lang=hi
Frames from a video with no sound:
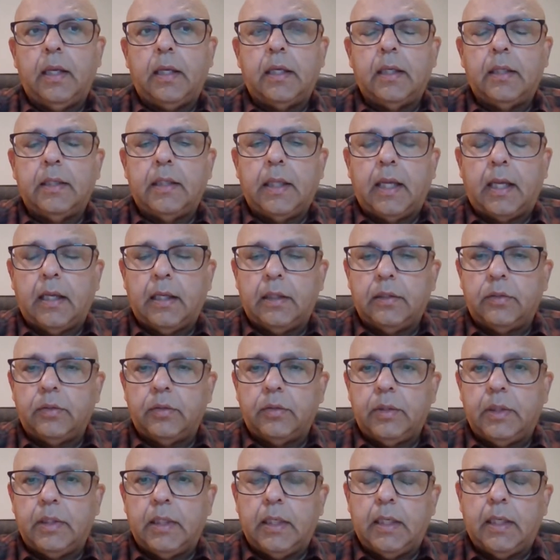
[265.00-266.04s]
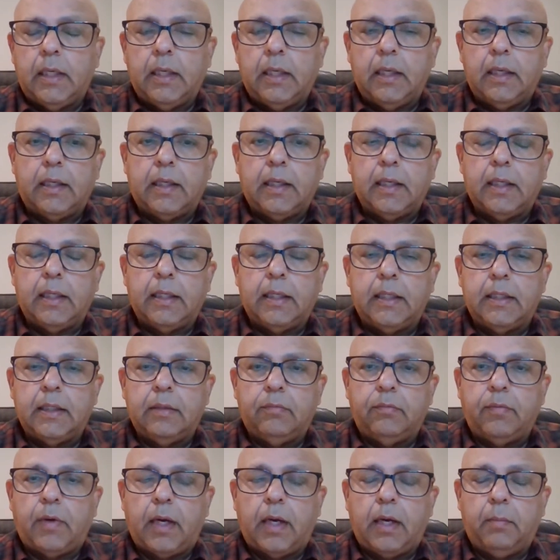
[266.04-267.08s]
एक इदारा तो ये है कि
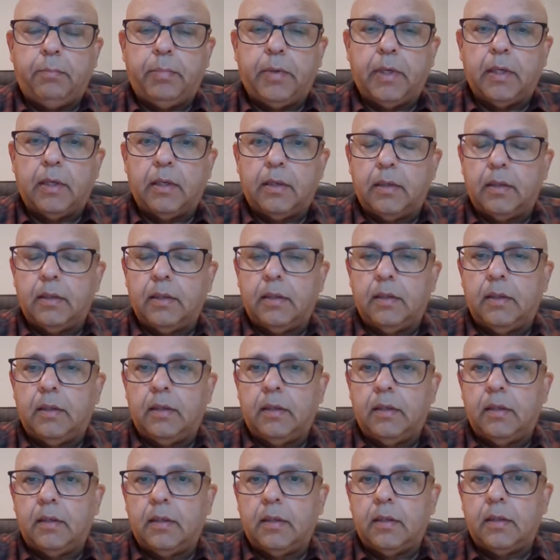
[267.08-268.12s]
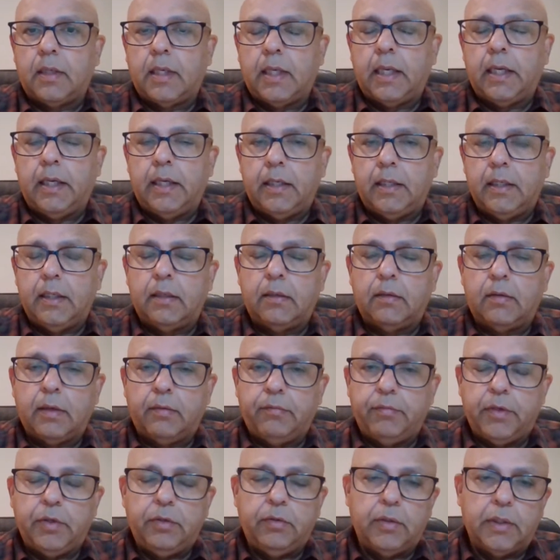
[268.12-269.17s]
वहाँ पर कैनेडियन
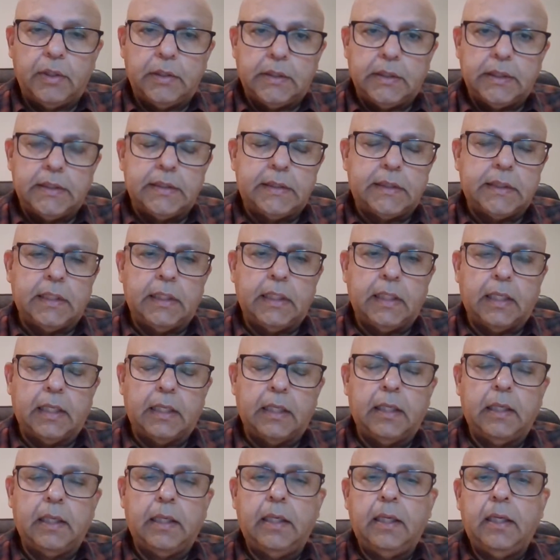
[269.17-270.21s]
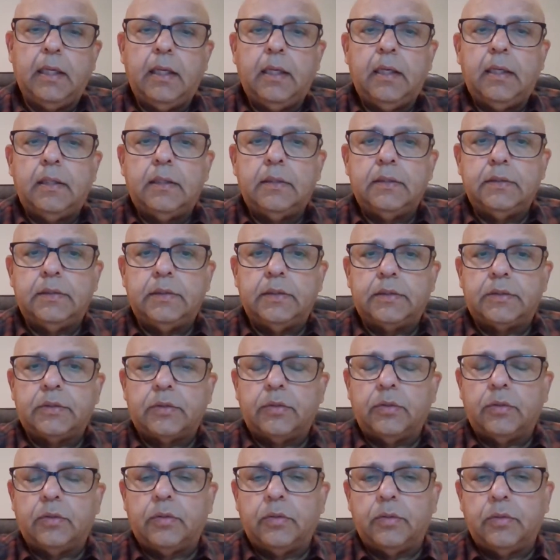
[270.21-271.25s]
रेवेन्यू एजेंसी है
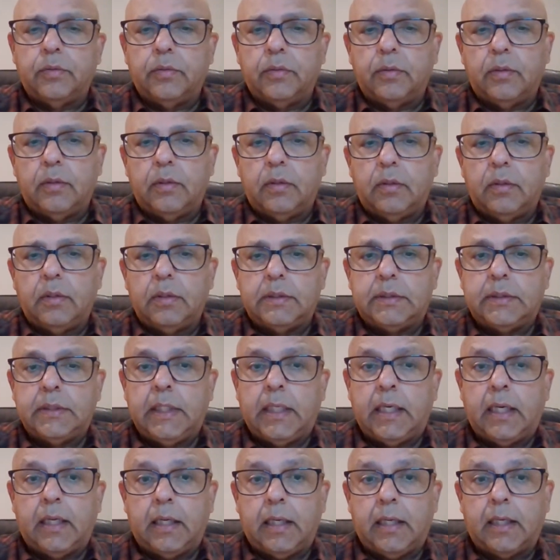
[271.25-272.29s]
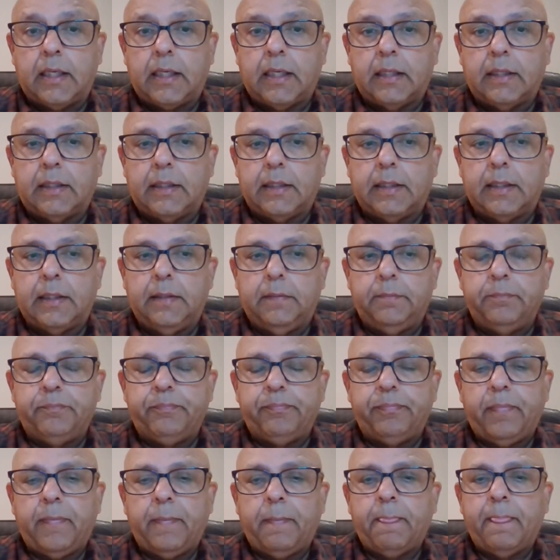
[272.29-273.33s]
जिसको सी कहते हैं
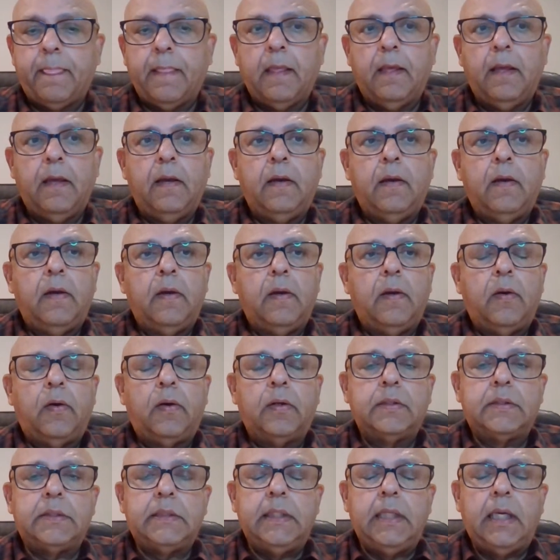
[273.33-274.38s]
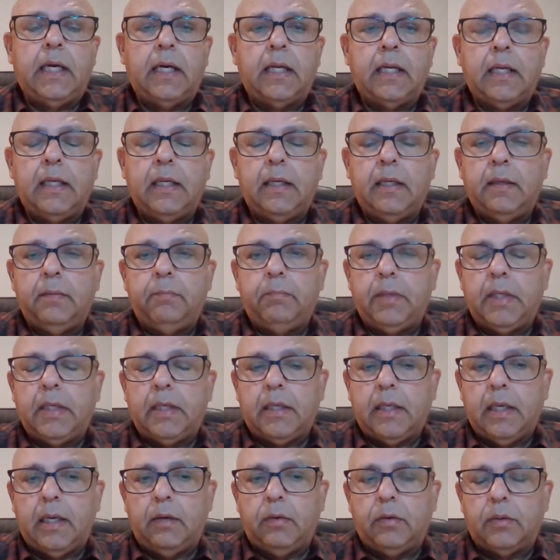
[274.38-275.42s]
और सी में
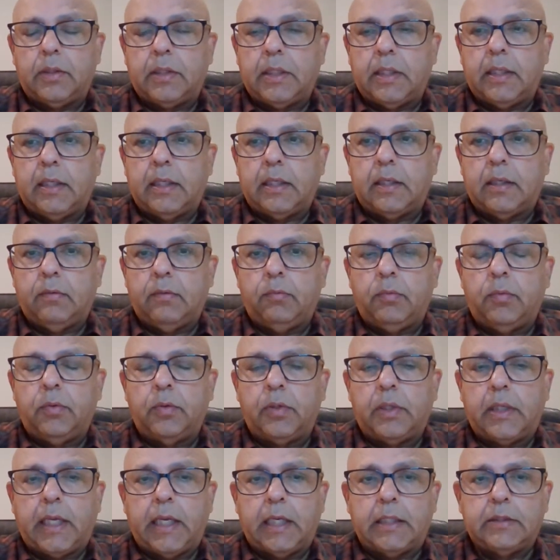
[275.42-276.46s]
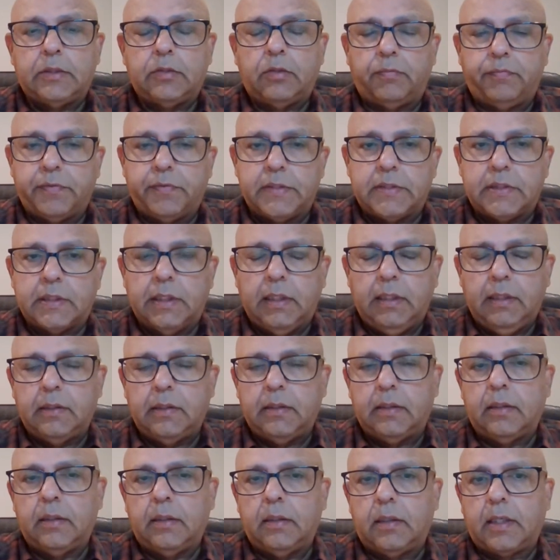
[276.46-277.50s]
क्या होता है कि वो टैक्स ऑफिस
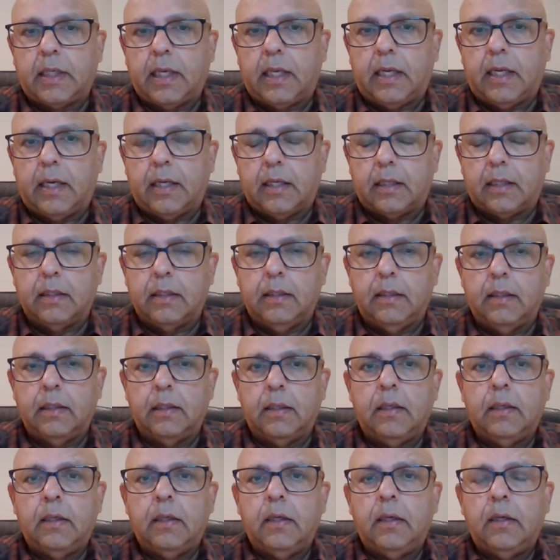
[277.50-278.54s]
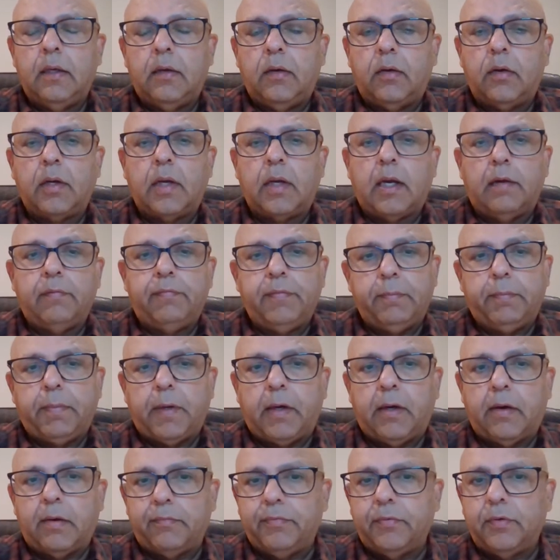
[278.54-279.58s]
है कनाडा की और काफ़ी
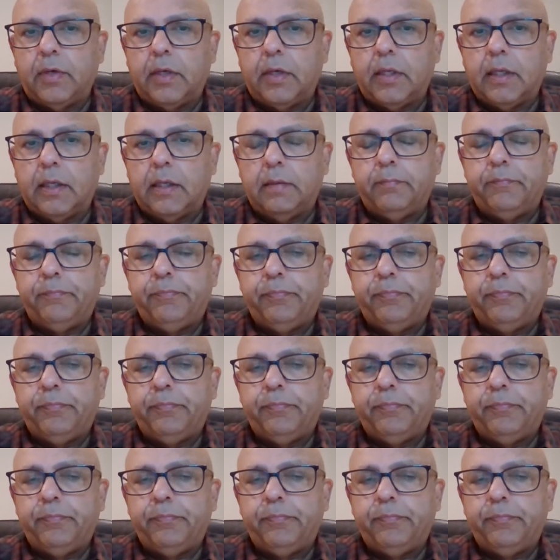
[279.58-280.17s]
पावरफुल है